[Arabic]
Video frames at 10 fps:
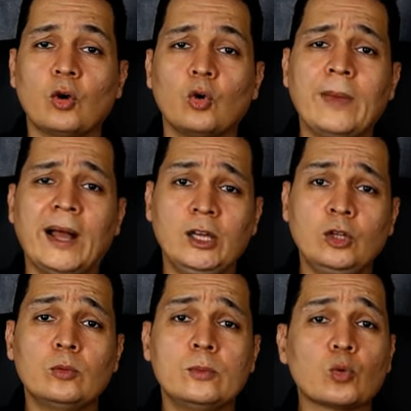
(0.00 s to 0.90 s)
ومع
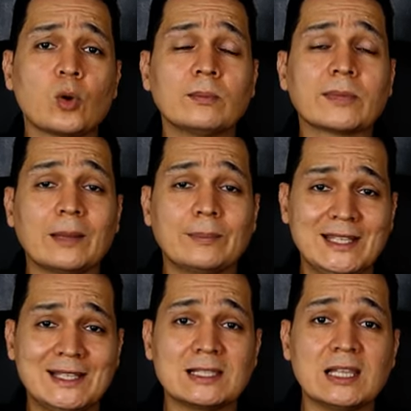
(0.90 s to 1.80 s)
انه مش ورم
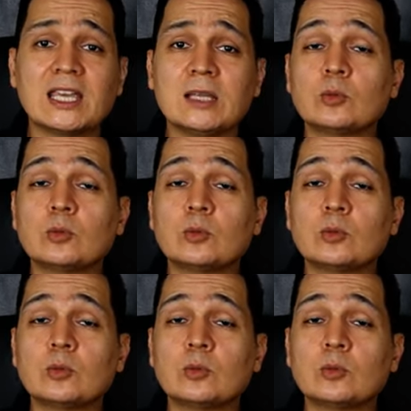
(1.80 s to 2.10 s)
خبيث لكن